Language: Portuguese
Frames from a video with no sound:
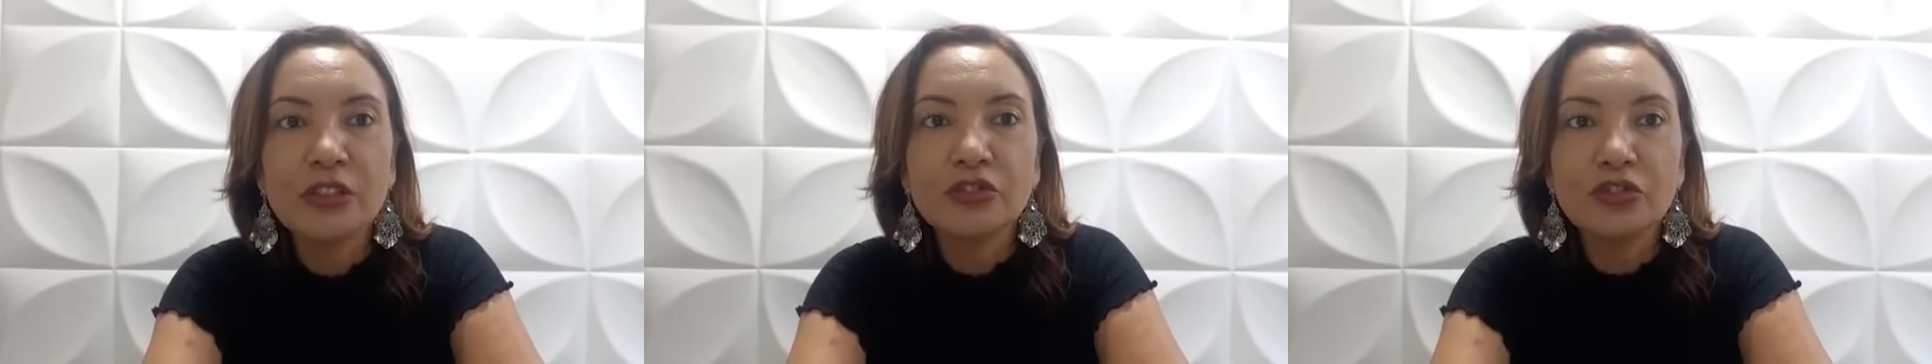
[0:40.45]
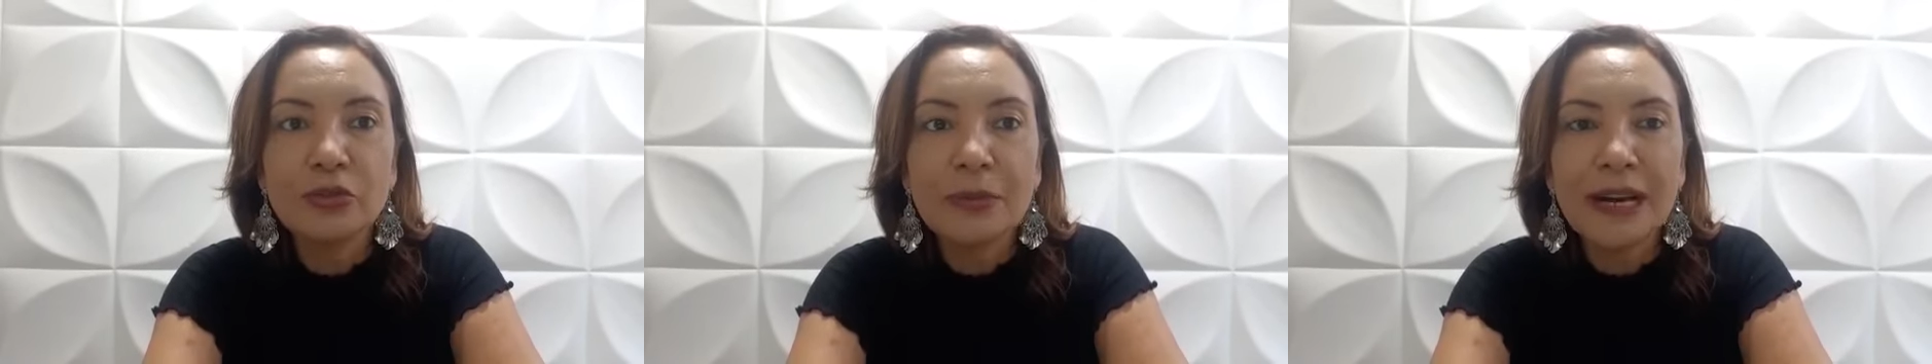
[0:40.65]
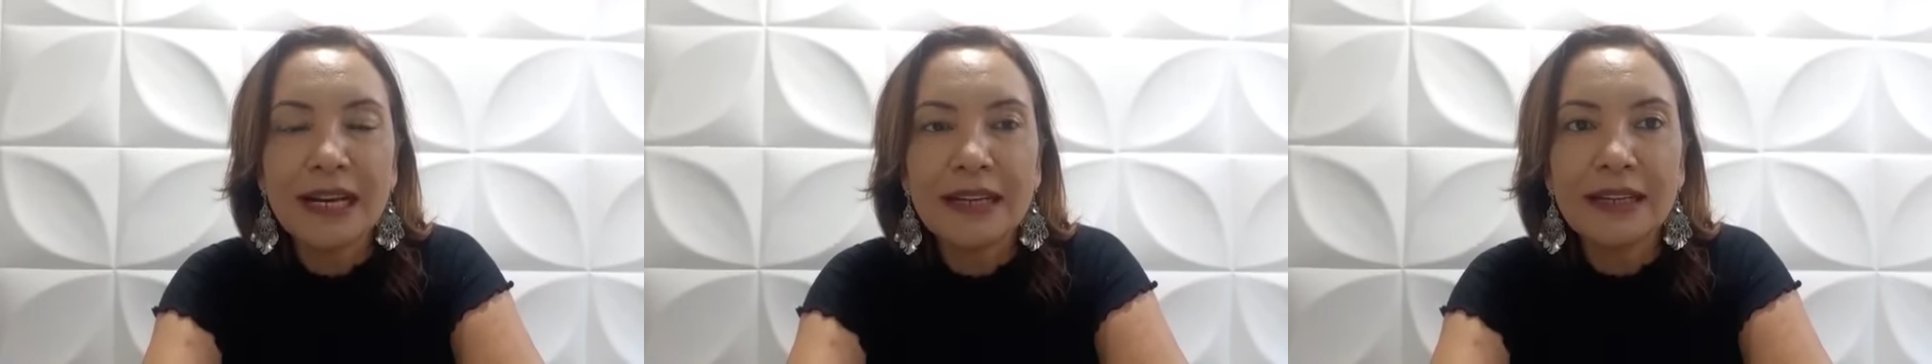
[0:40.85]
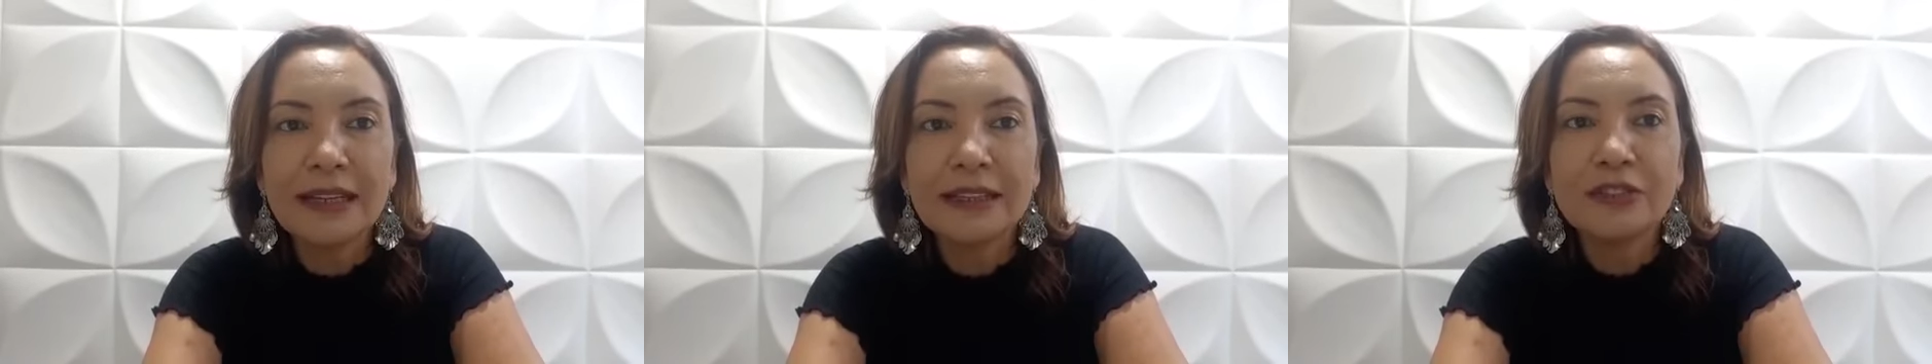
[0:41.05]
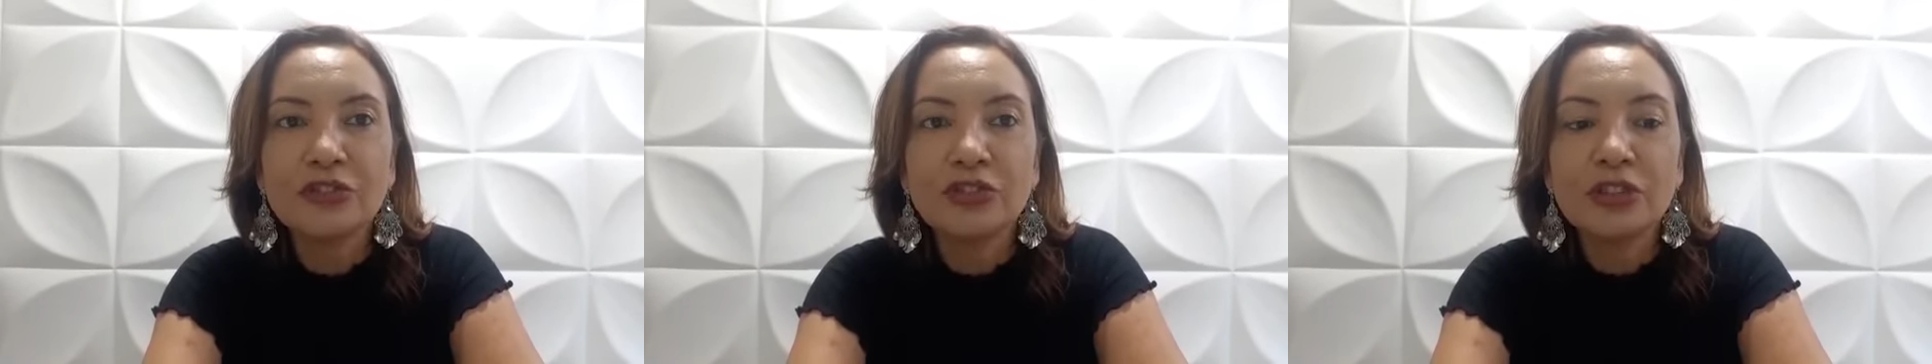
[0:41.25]
de uma
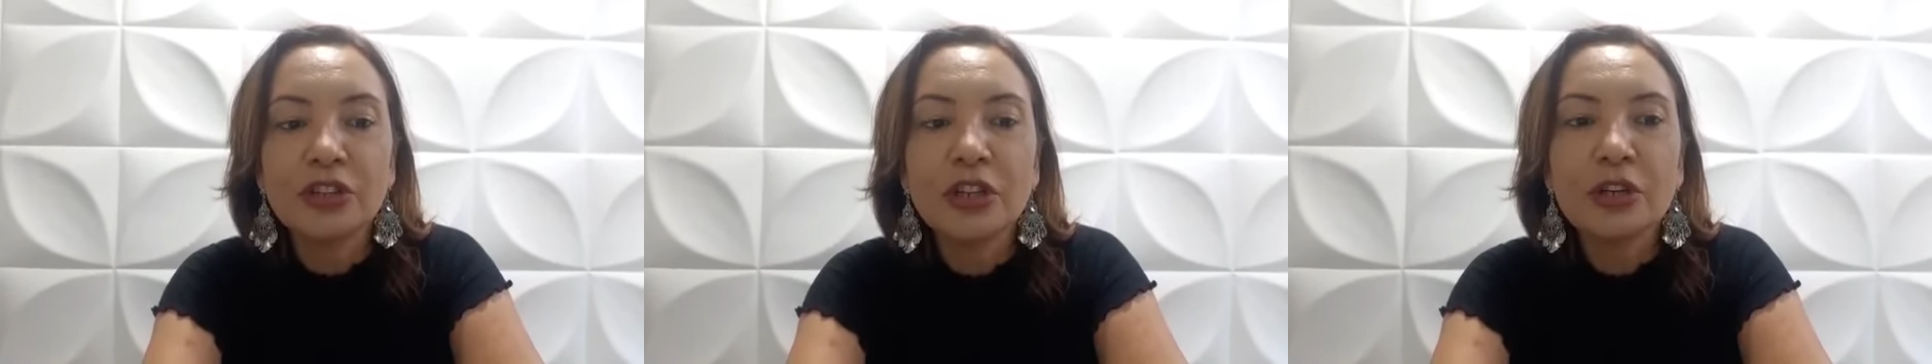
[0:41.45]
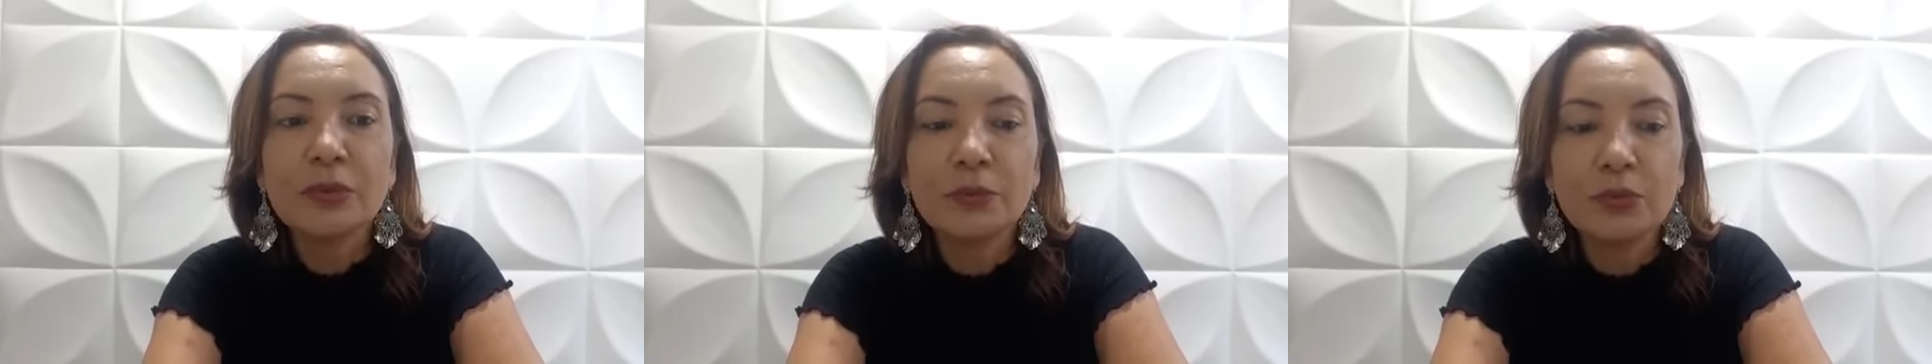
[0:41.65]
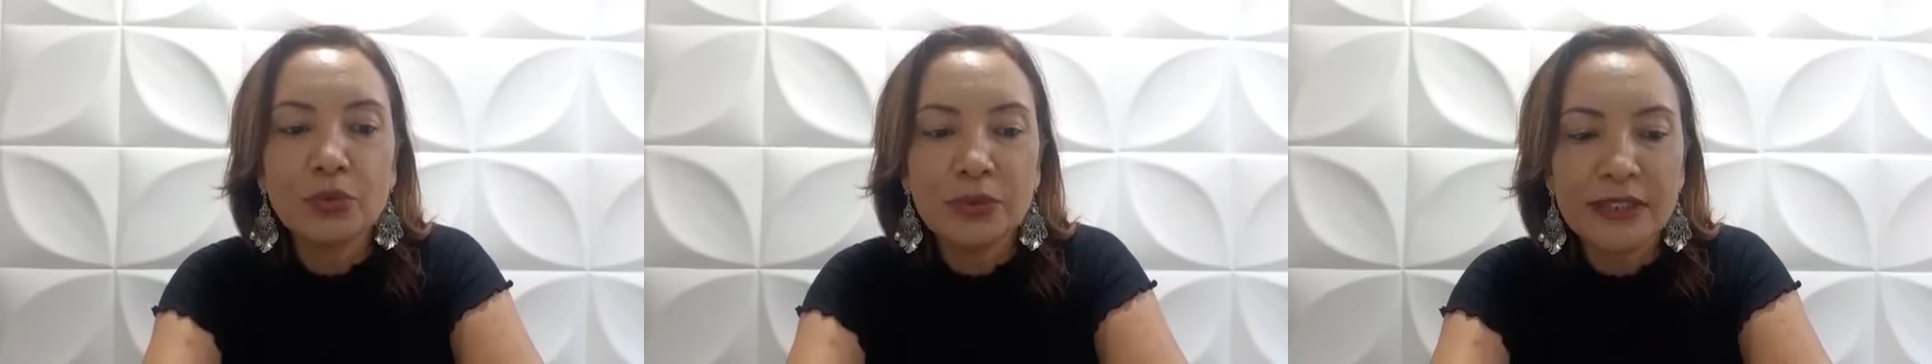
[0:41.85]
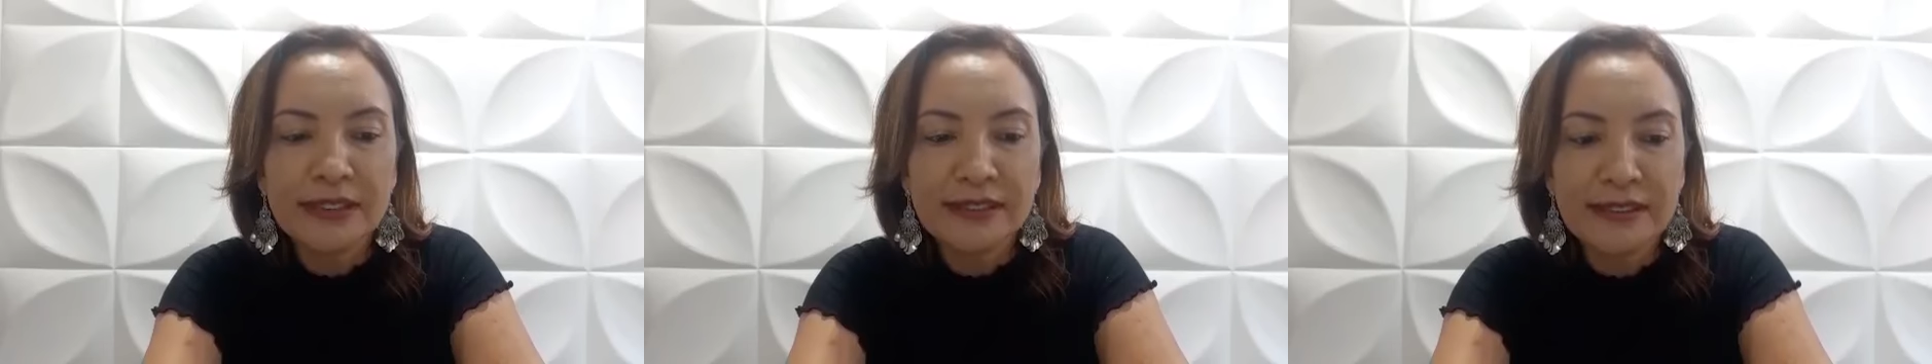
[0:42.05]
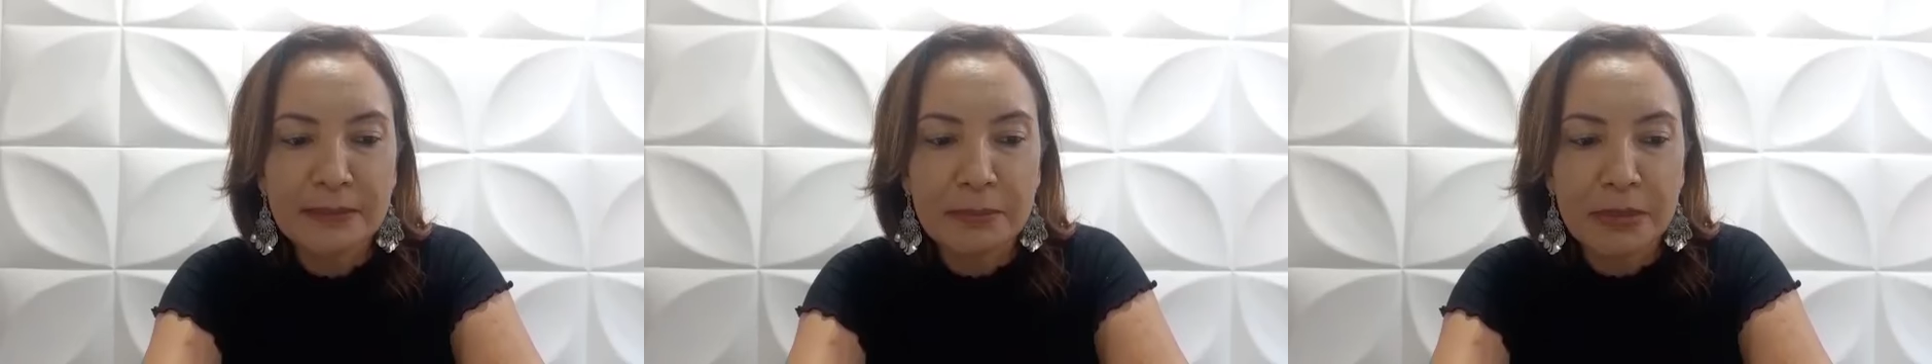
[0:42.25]
rede
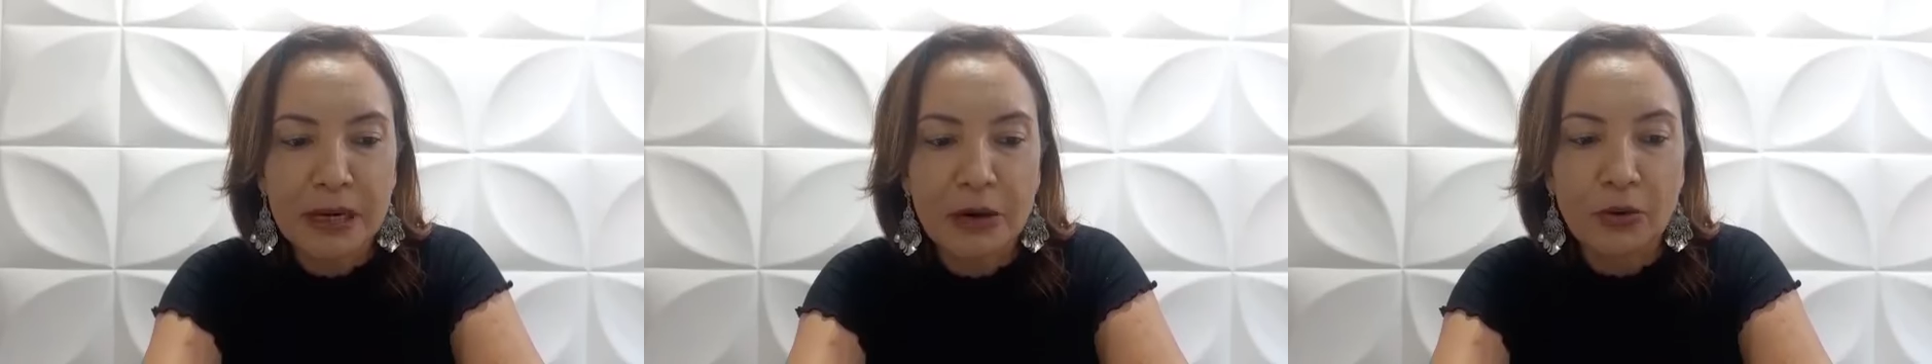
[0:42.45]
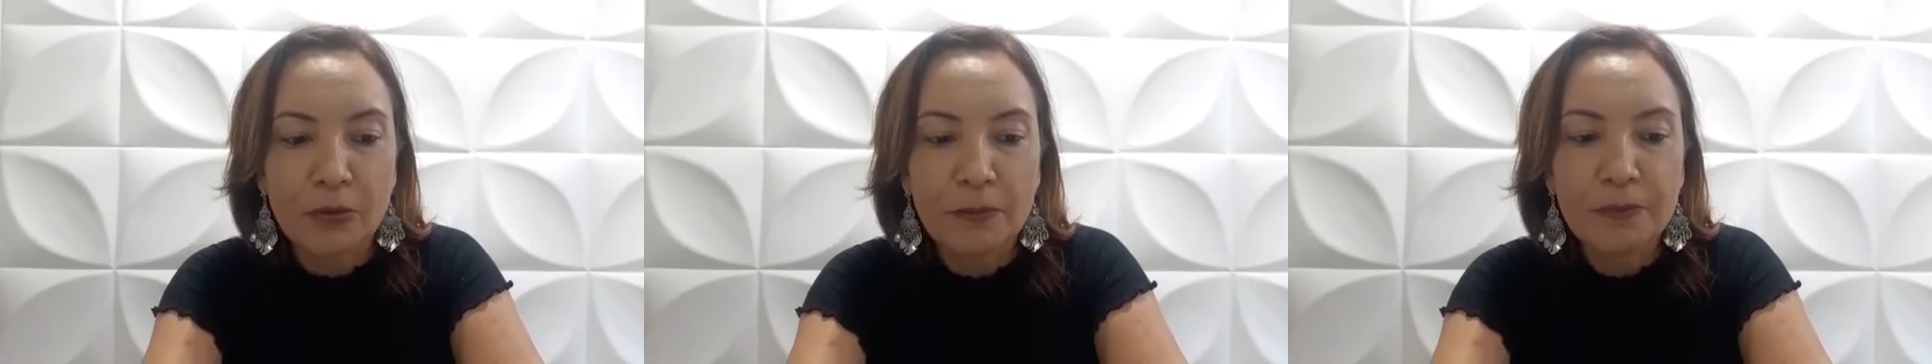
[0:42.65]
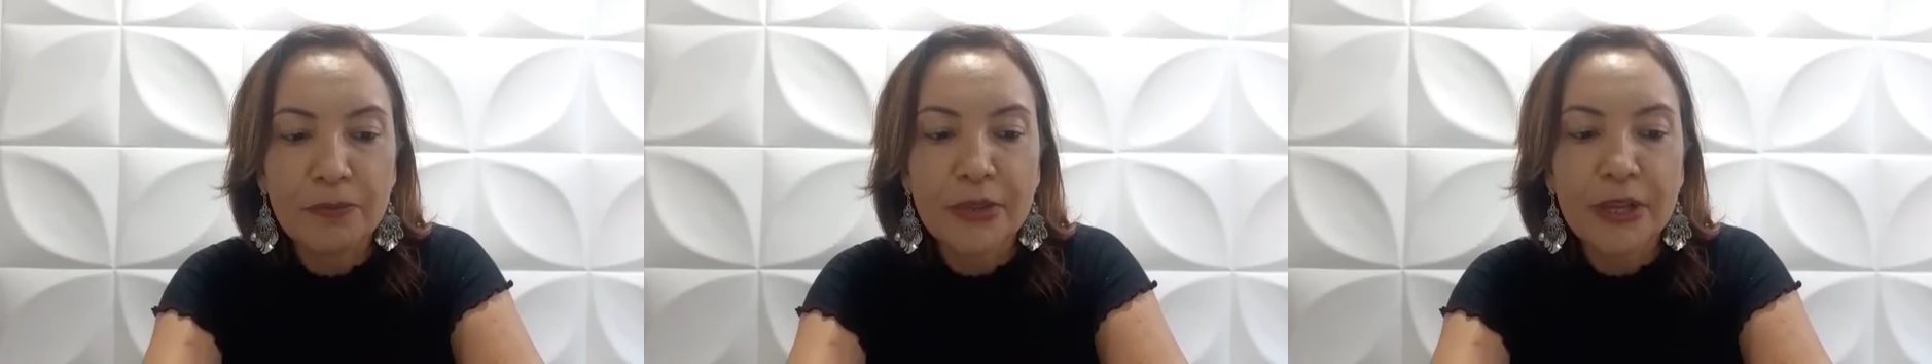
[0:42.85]
municipal.